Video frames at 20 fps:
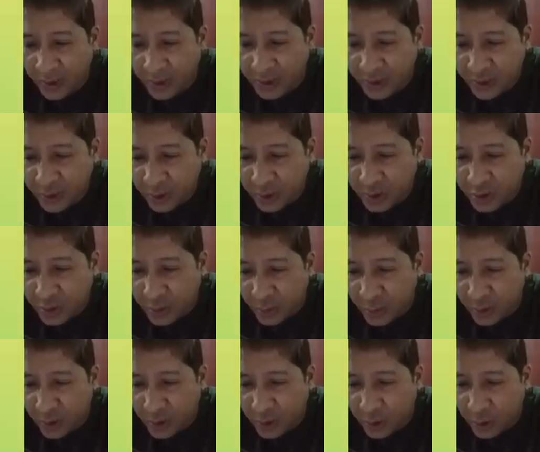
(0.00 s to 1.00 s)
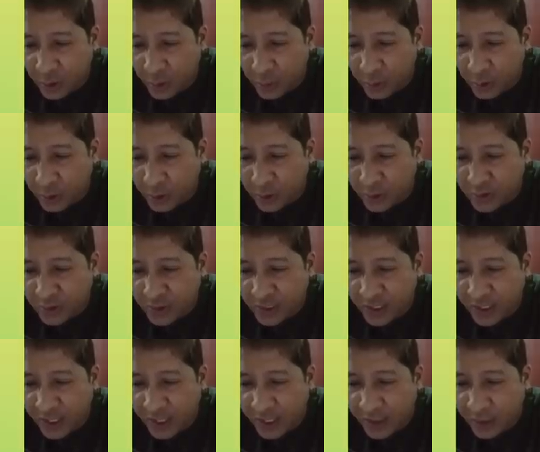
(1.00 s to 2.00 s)
First choice ko po dito, numero 2,
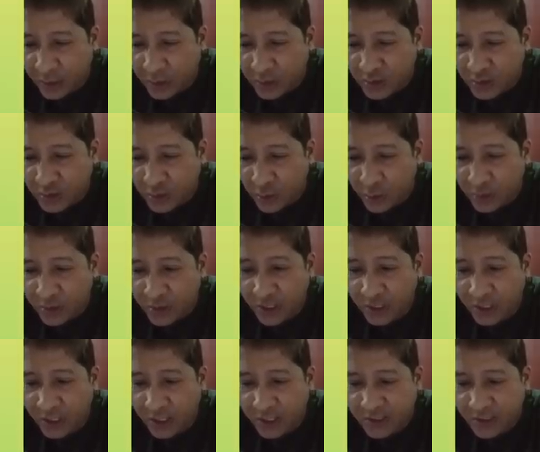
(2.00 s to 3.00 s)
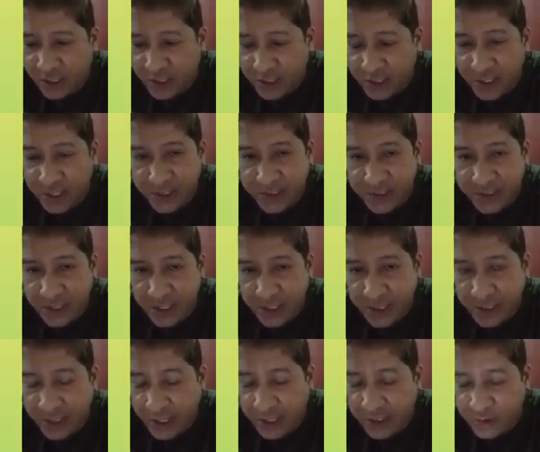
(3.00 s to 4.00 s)
Directors Donya na Nasa kay
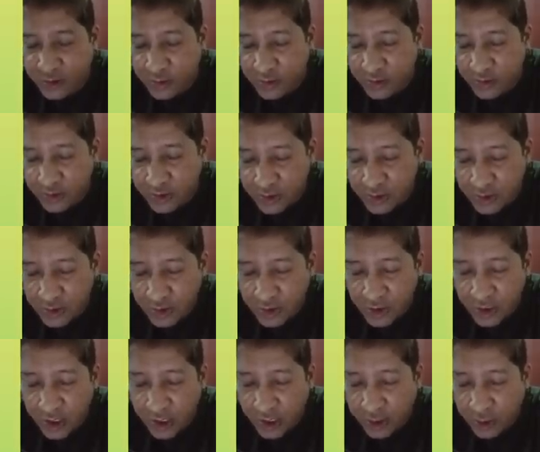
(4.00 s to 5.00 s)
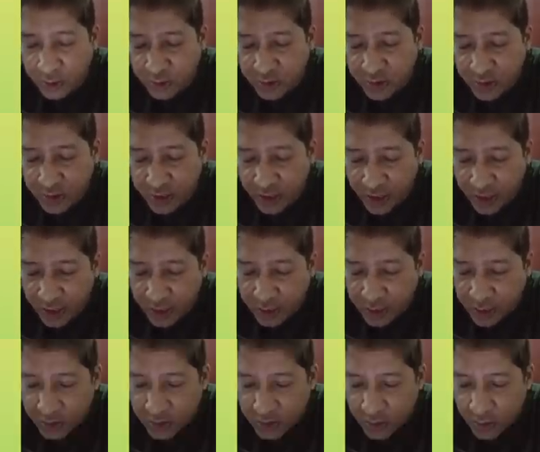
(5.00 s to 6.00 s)
Lester De Jesus. Itong si
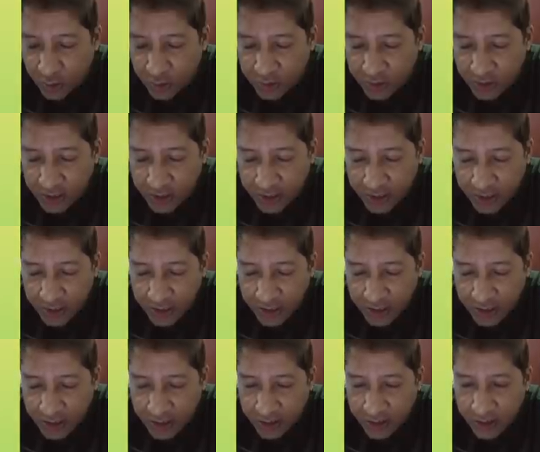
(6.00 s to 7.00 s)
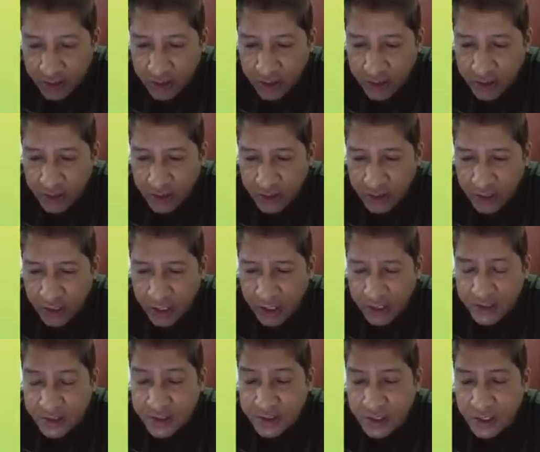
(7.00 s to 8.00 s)
Directors Doña eh
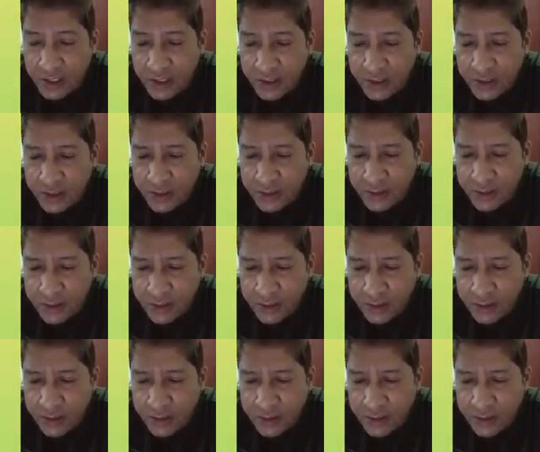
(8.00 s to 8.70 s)
last run.